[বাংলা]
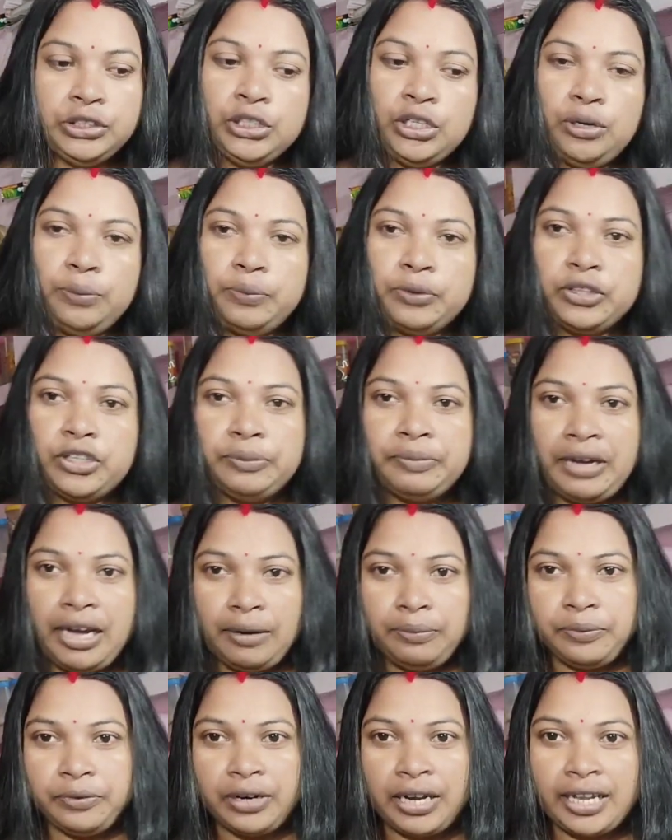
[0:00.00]
চলো প্রথমে
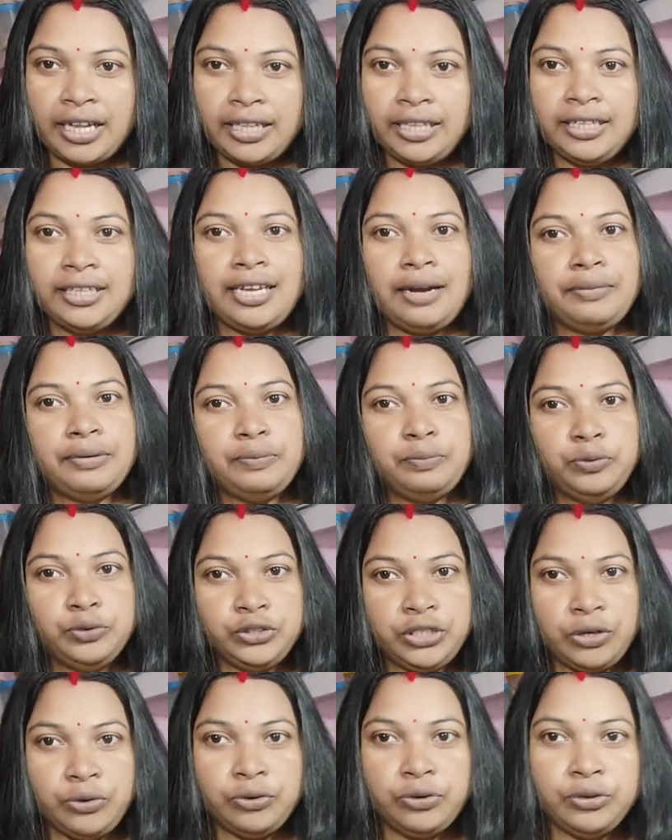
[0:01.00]
আলপনাটা দিই তারপরে
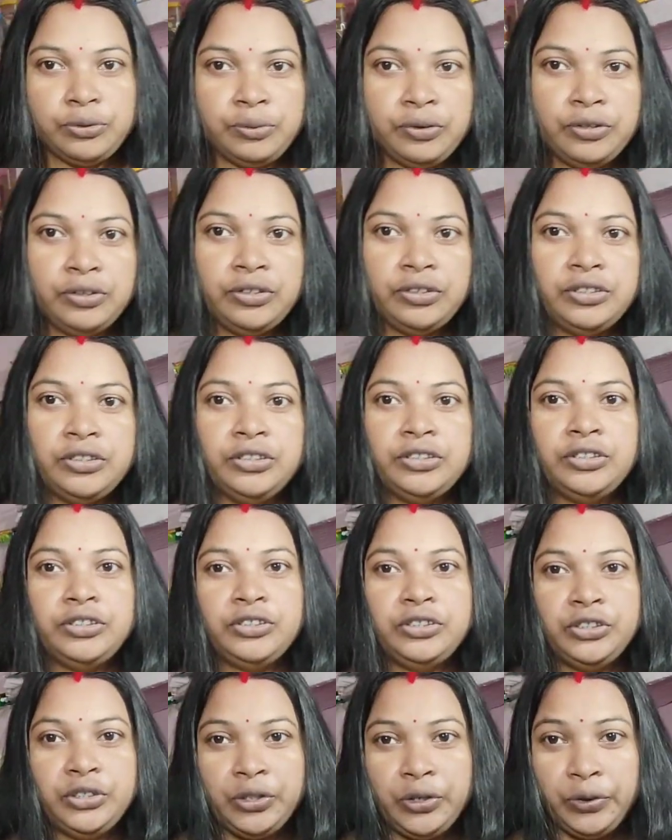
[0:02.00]
পূজা করব
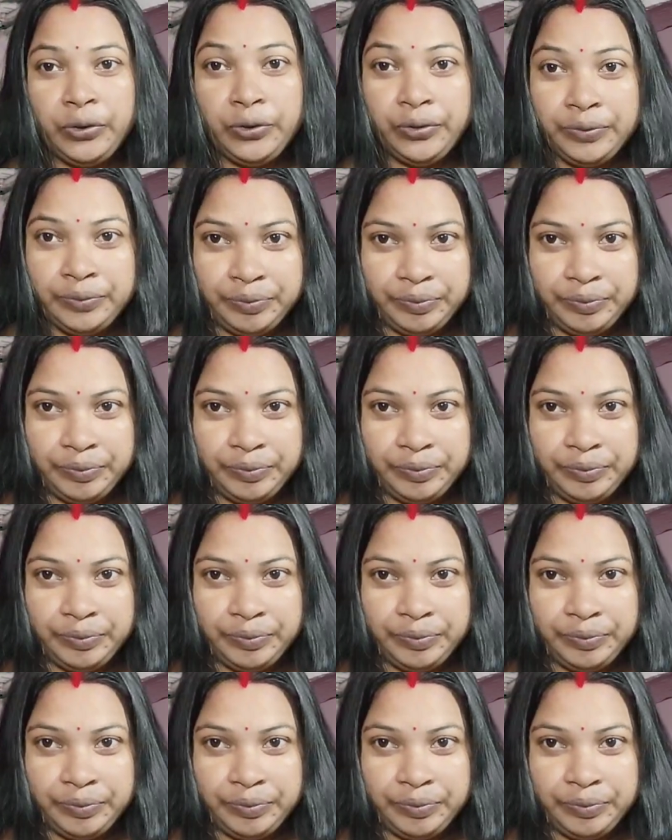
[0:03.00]
চলো